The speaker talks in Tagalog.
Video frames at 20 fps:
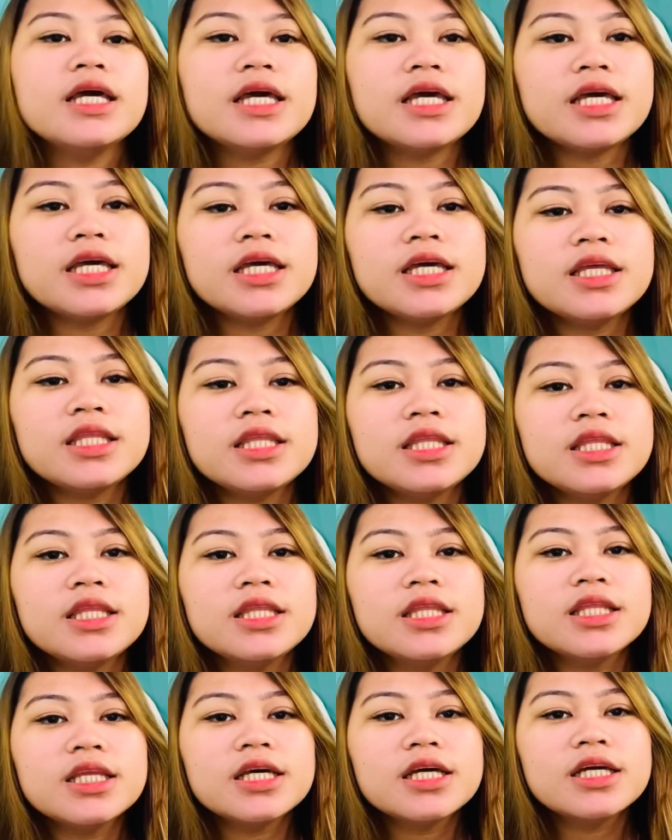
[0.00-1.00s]
And
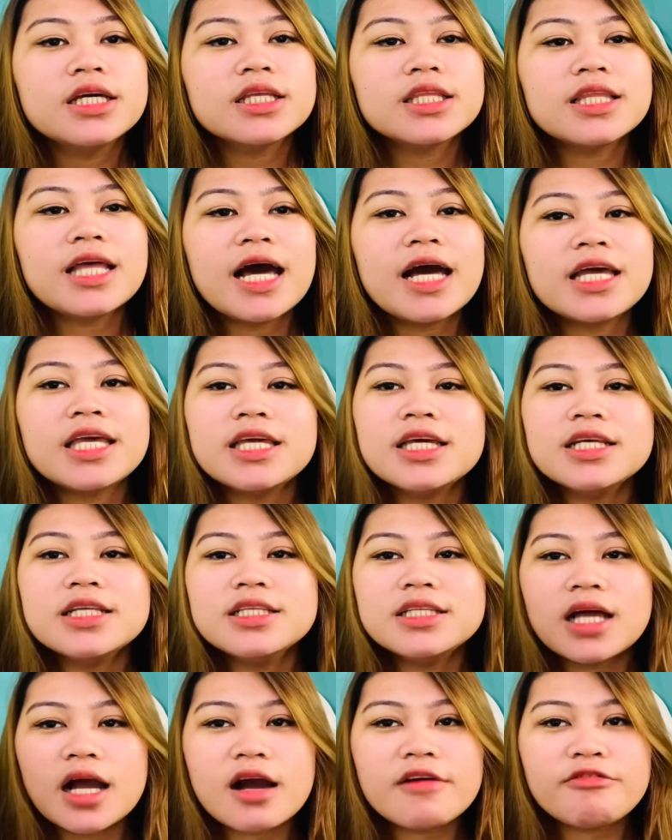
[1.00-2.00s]

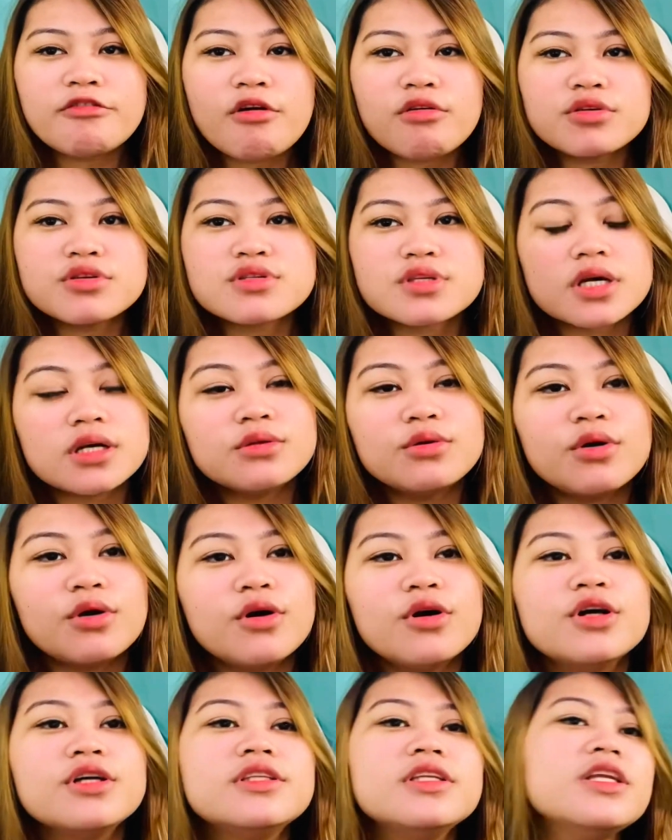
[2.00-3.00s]
dahil nakafocus ka
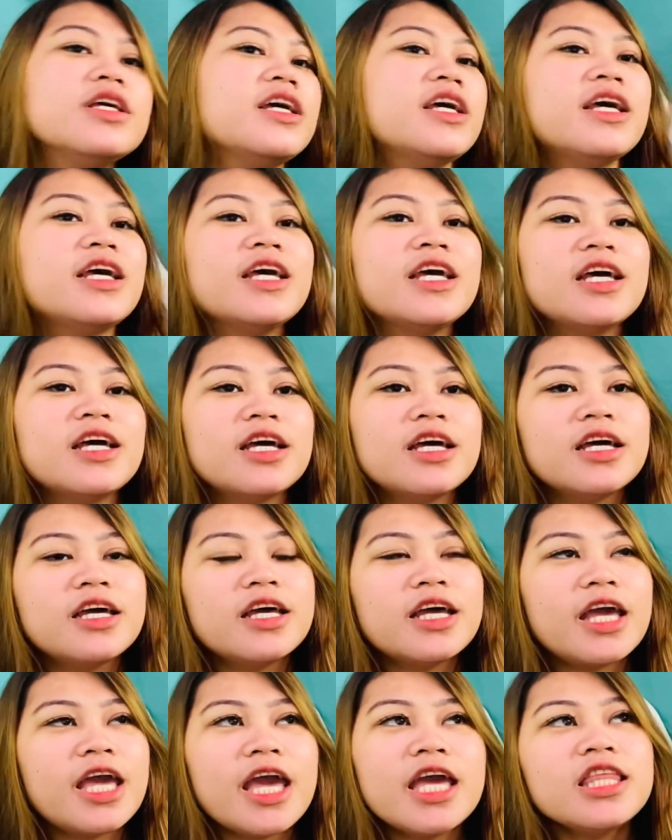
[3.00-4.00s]
doon,
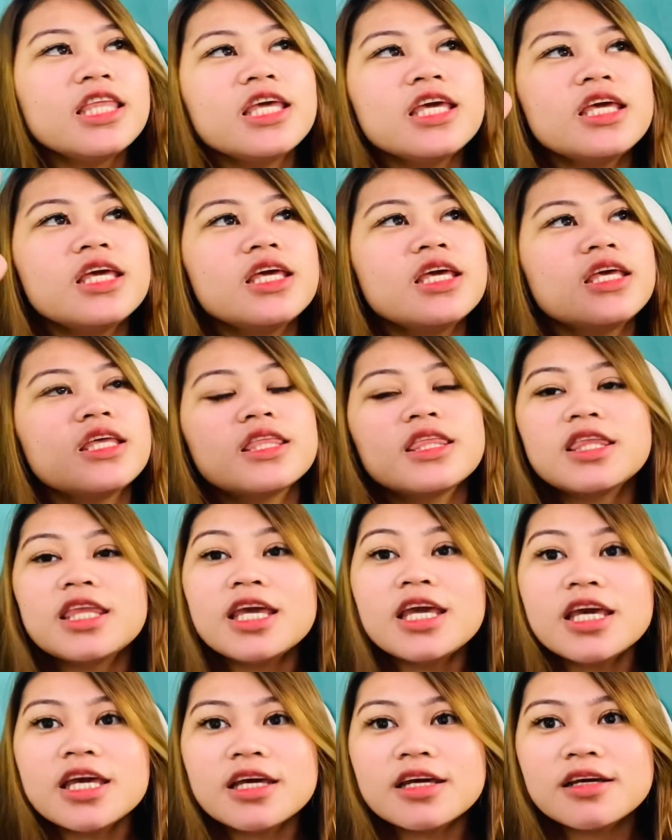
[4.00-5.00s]

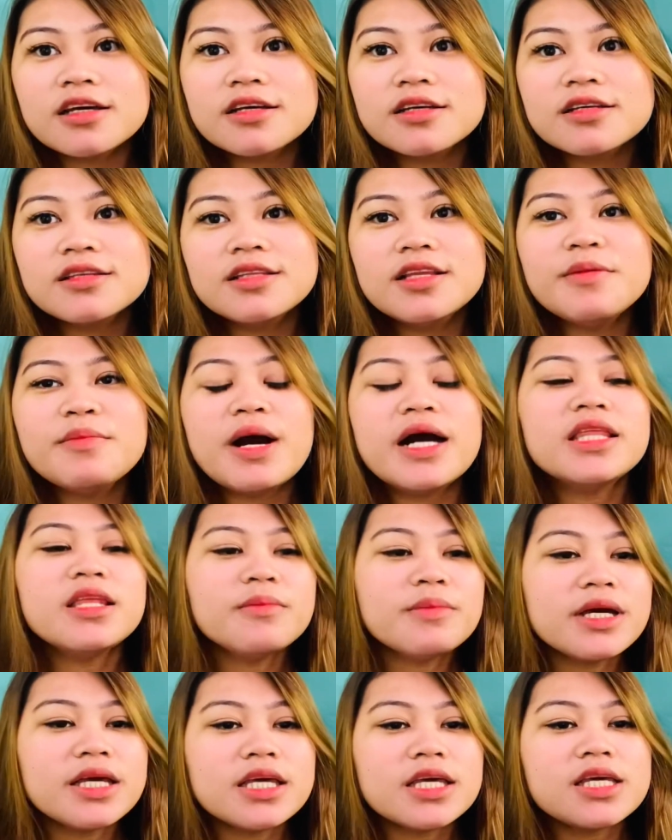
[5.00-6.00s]
anything, 'di ba, na
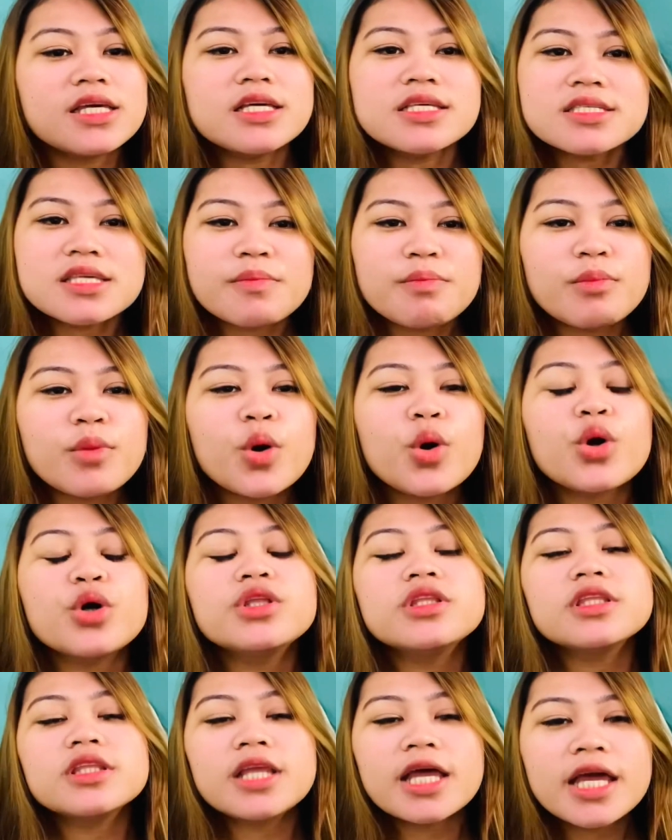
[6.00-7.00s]
maiisip mong
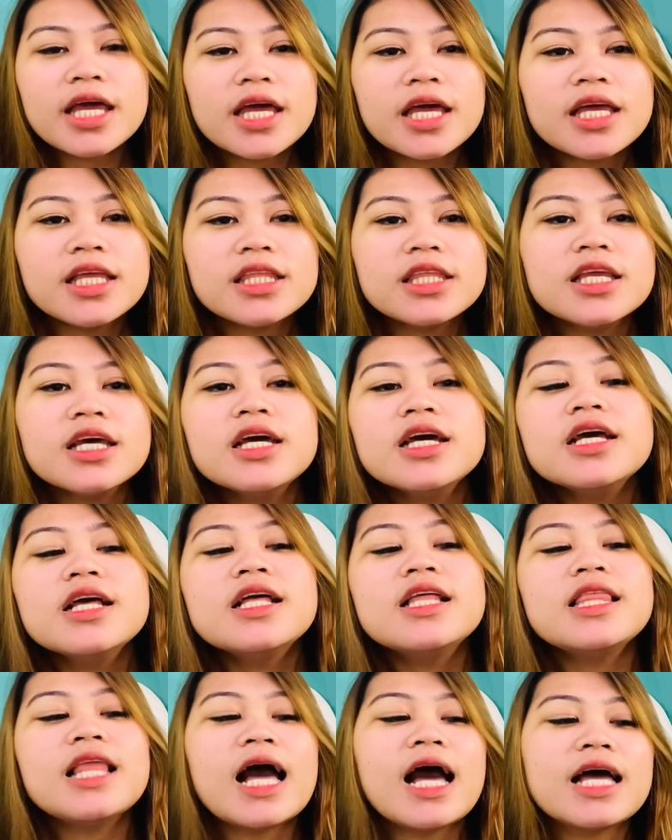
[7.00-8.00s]
content,
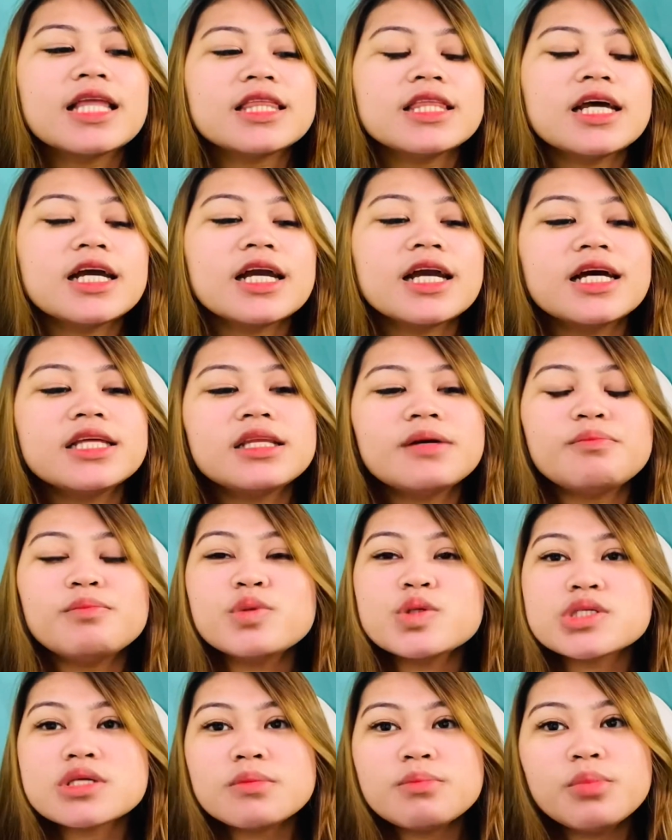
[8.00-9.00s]
lahat ng ganap
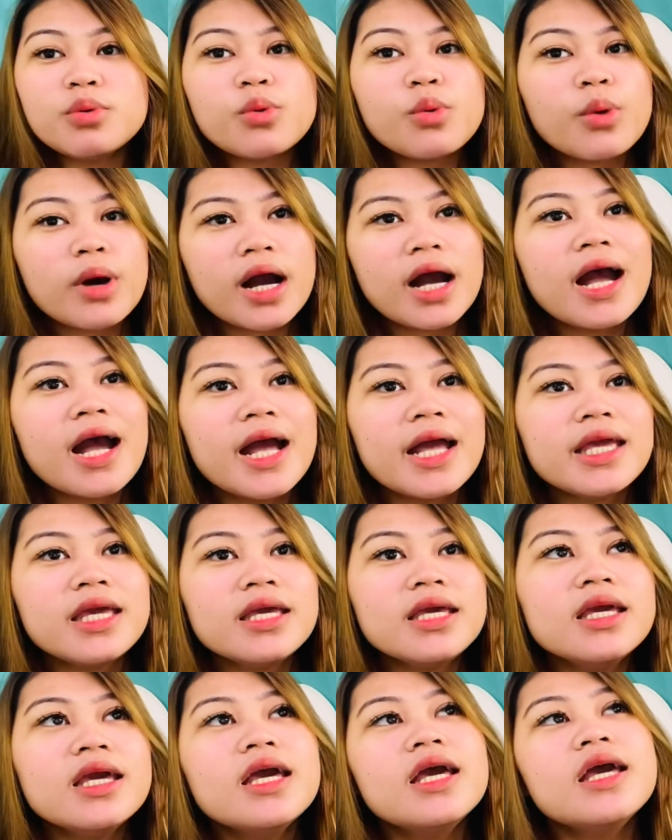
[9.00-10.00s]
mo sa buhay,